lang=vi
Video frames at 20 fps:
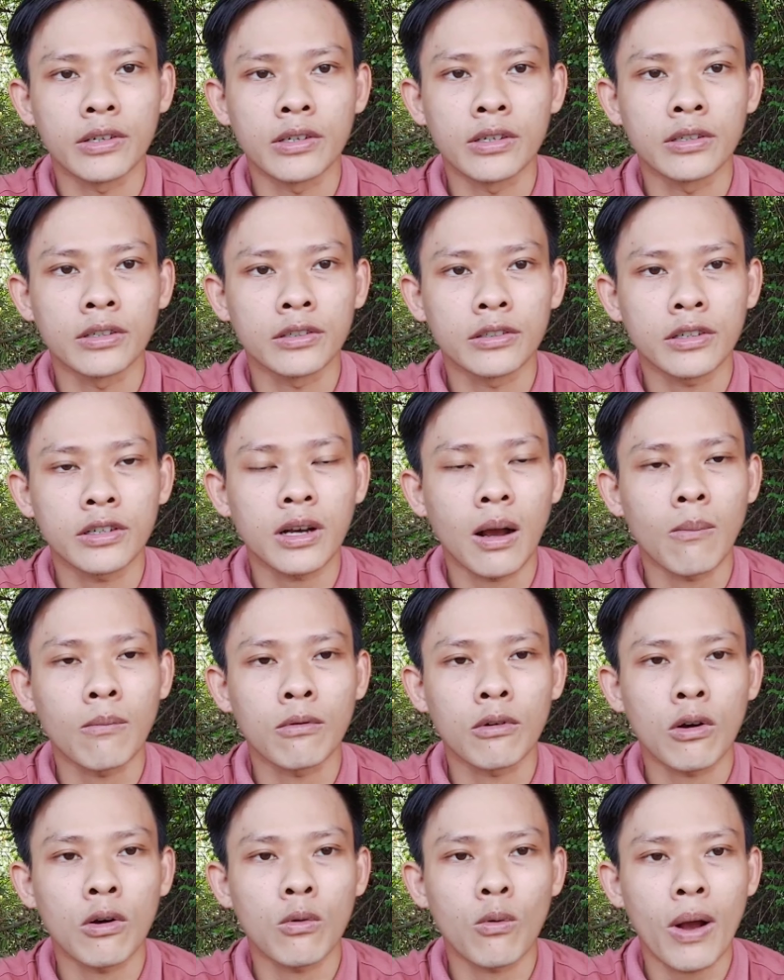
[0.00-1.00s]
thường nó
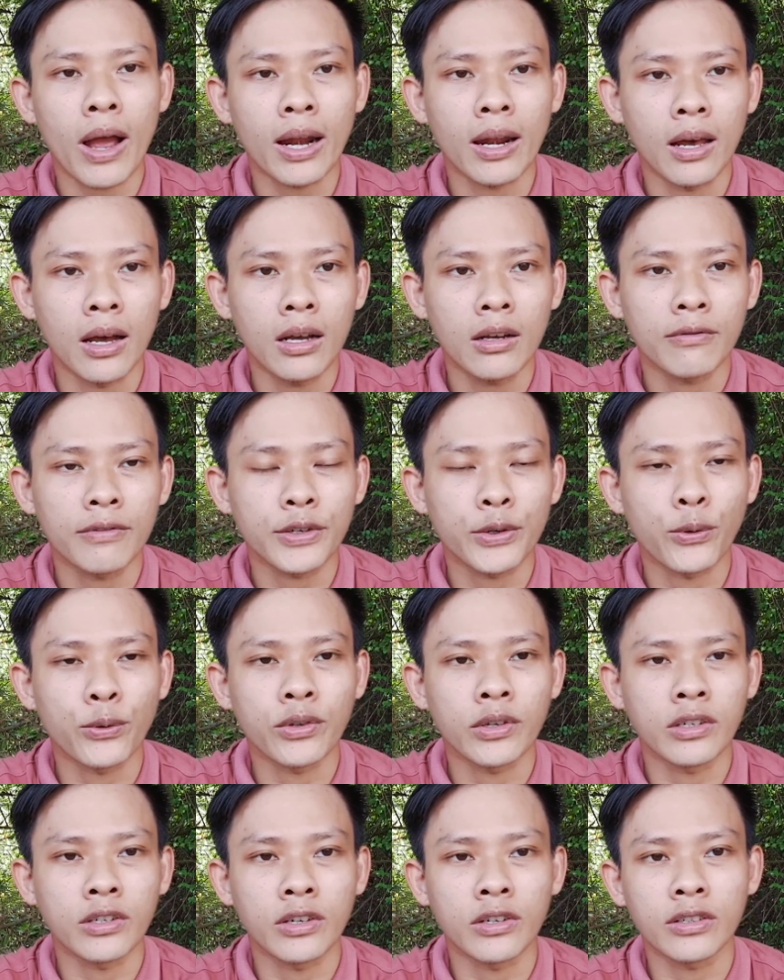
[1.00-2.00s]
không có quá lớn ví dụ
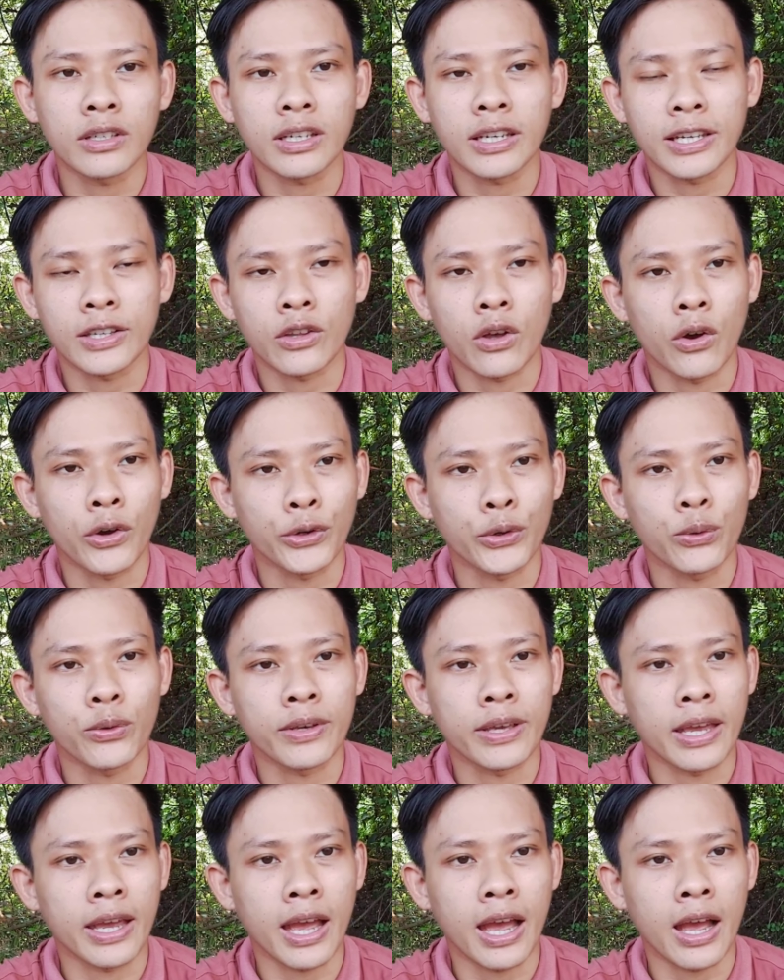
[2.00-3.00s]
như những chiếc điện thoại
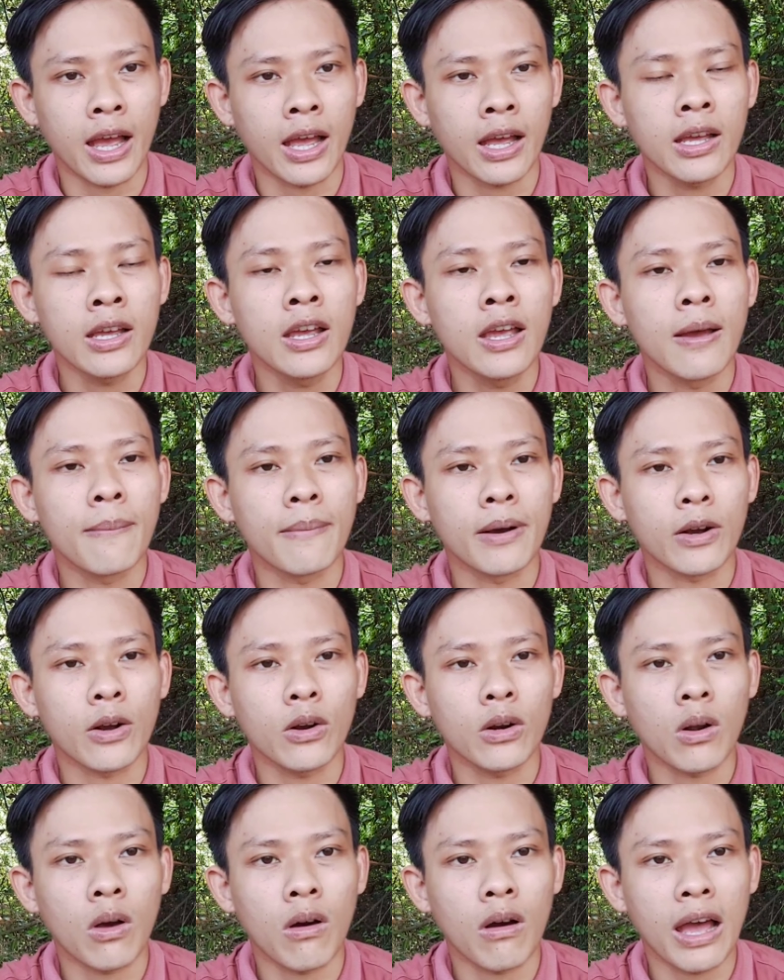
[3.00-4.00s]
Nokia mà
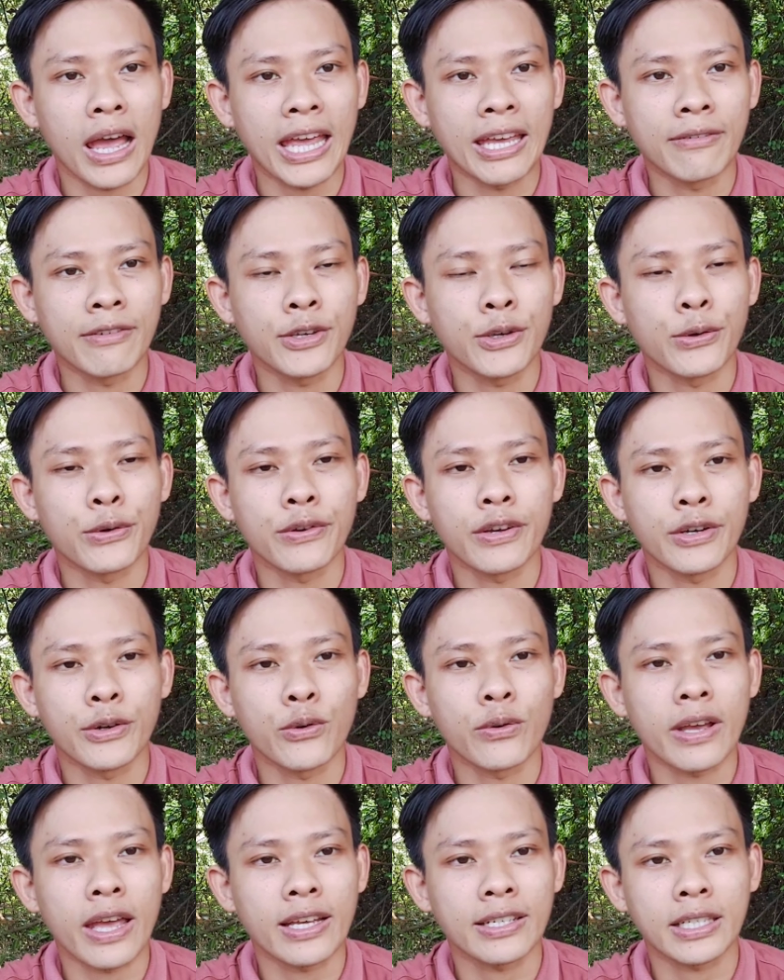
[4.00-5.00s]
có lo hay ví dụ như
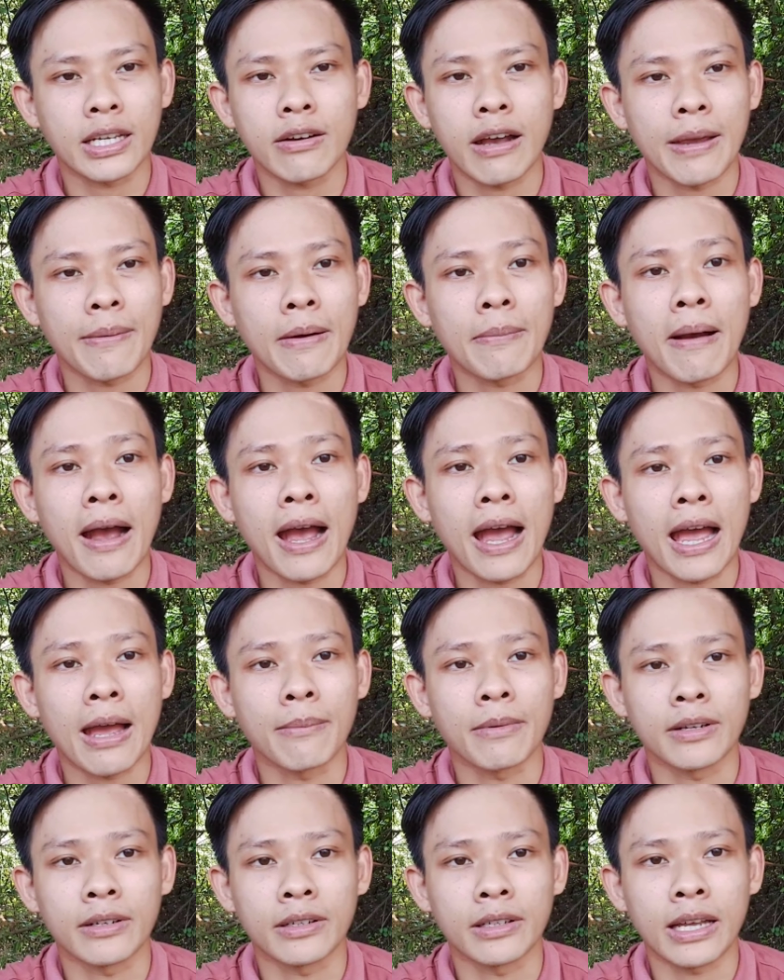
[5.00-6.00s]
Nokia 6233
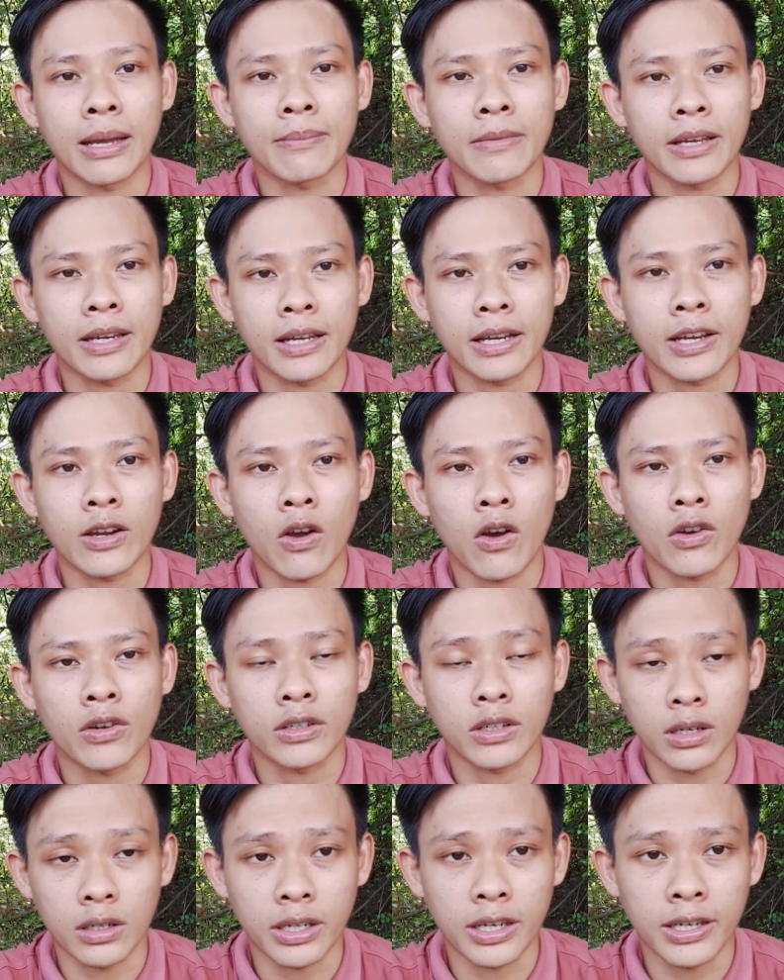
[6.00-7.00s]
mình cảm thấy là cái lo nó
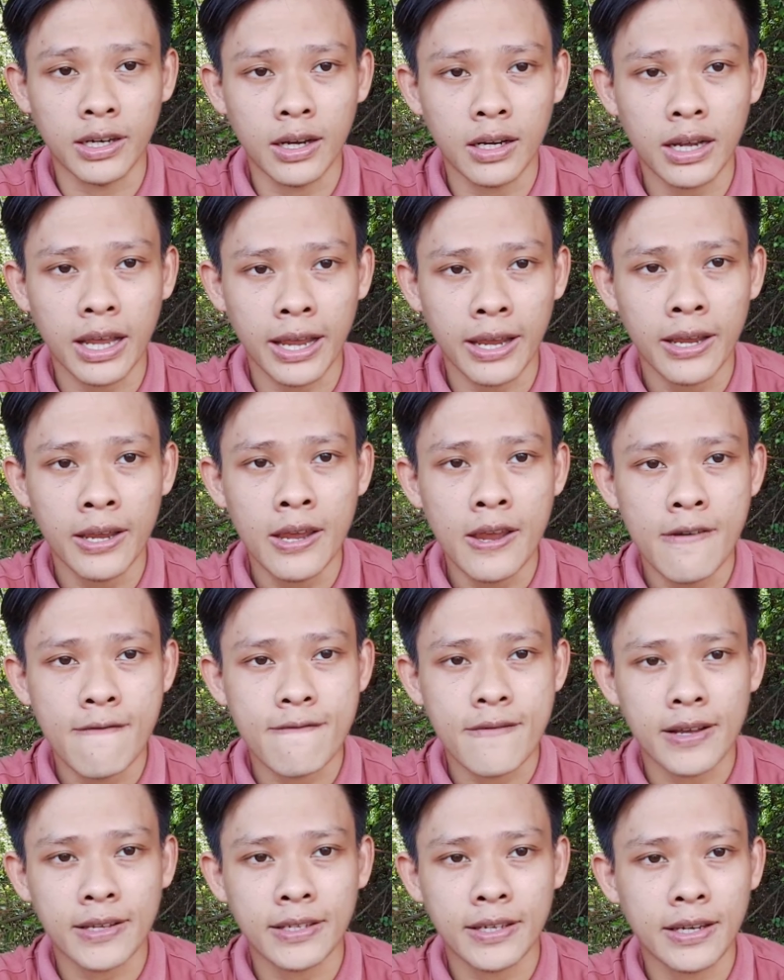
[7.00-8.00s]
cực kỳ lớn ha
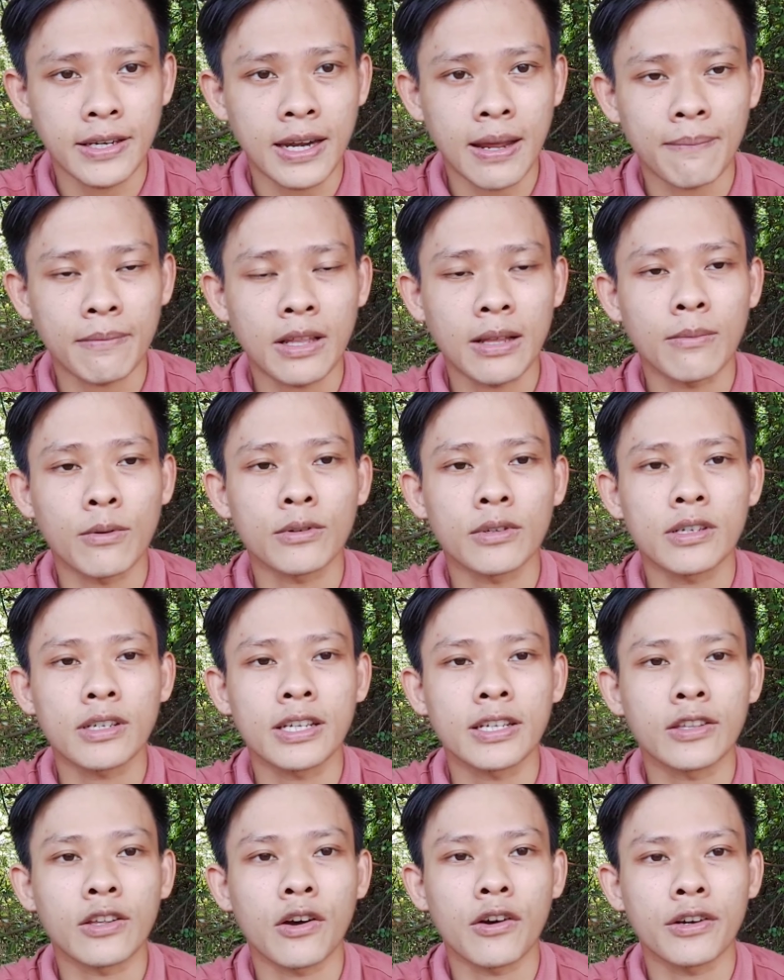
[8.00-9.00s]
và C5 là một chiếc
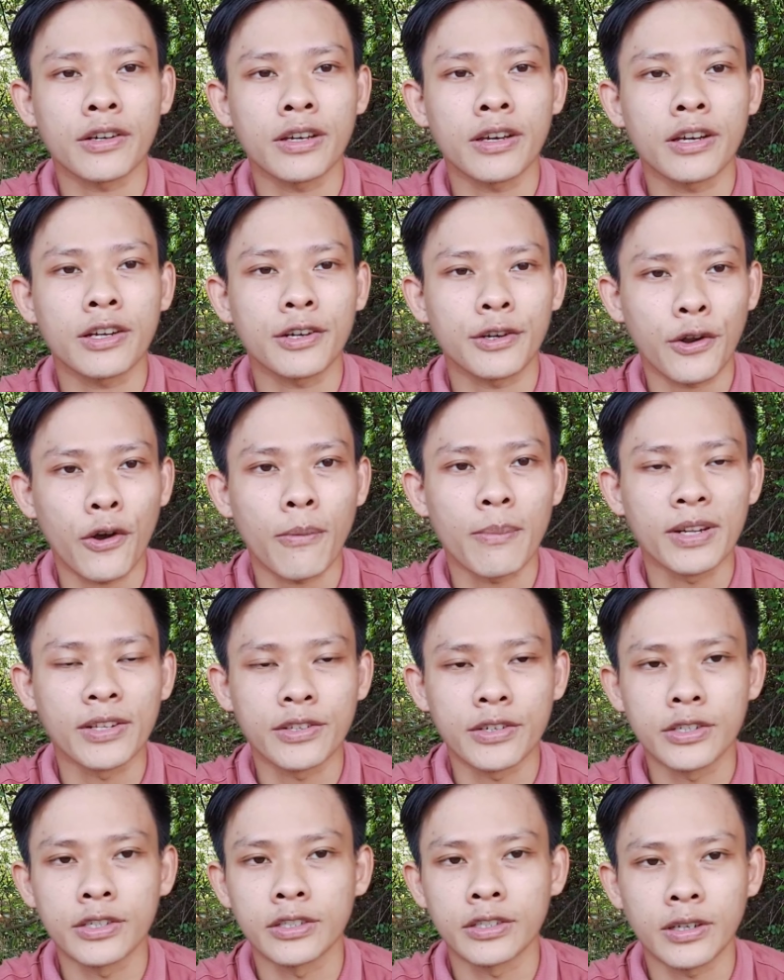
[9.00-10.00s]
điện thoại à, lo bình
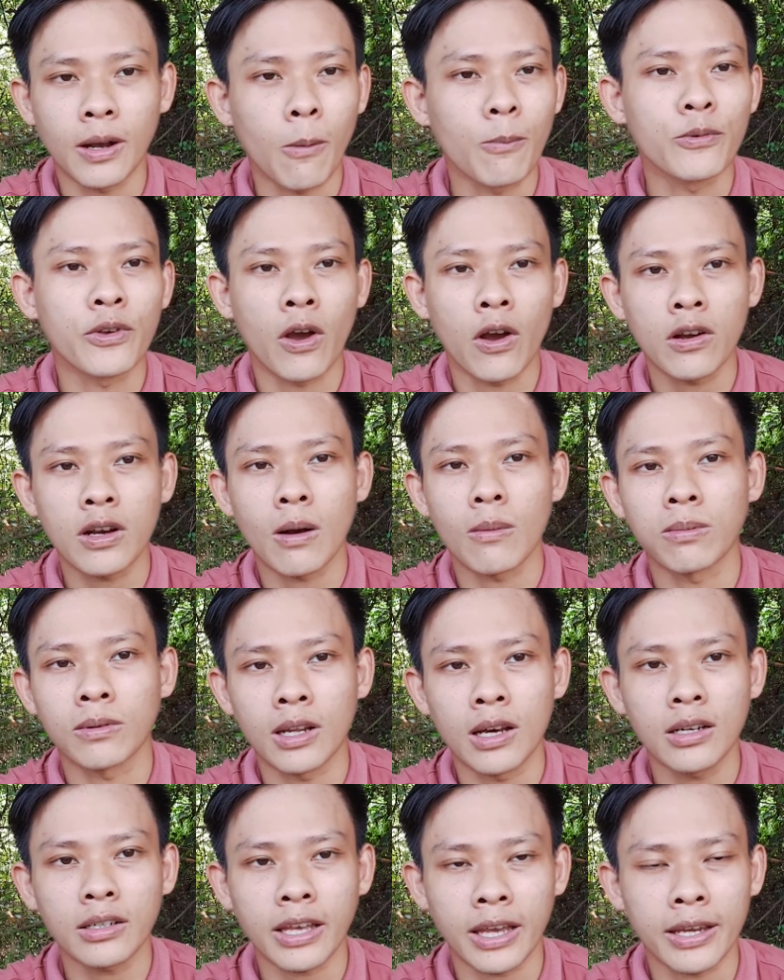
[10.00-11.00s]
thường không nhỏ không
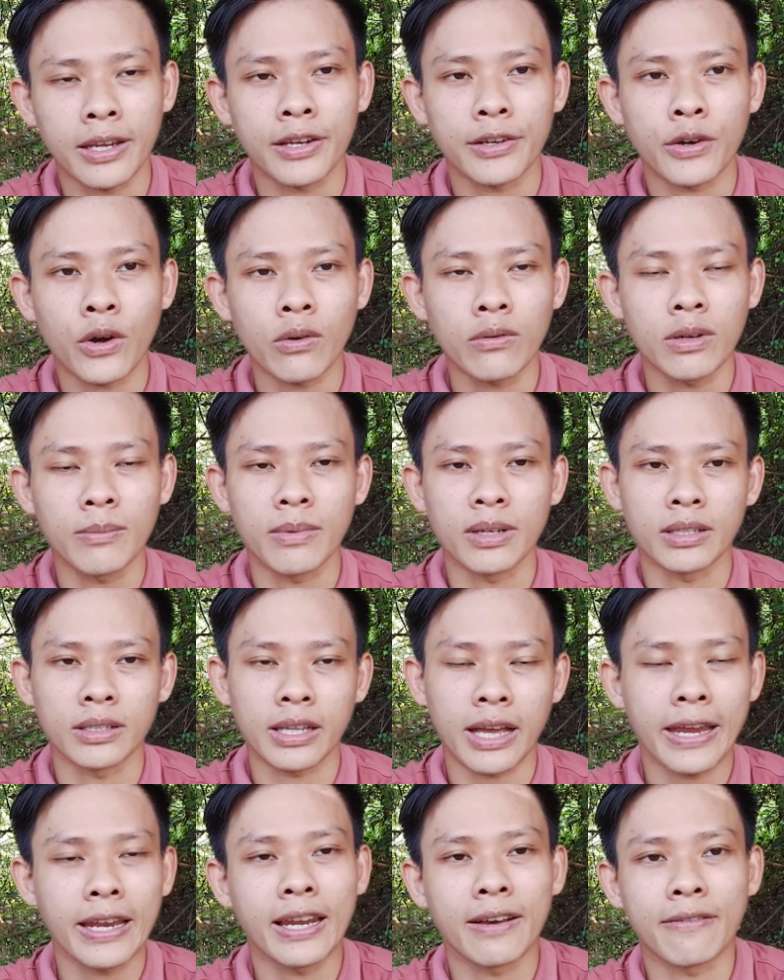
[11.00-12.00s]
lớn nha đối với mình
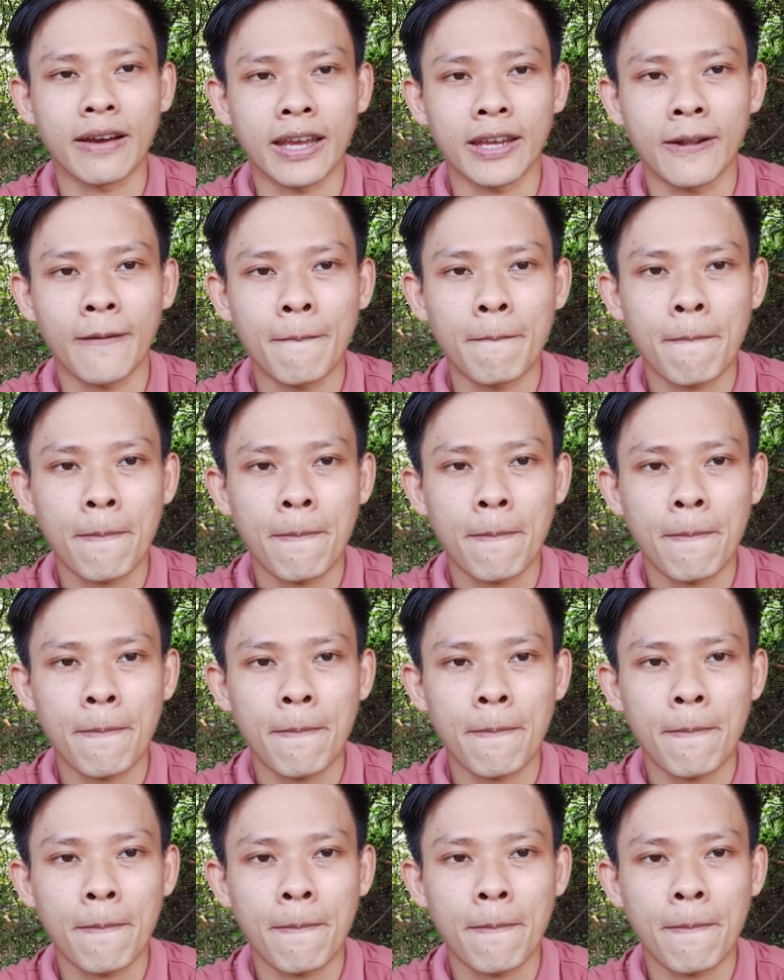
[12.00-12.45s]
thấy là vậy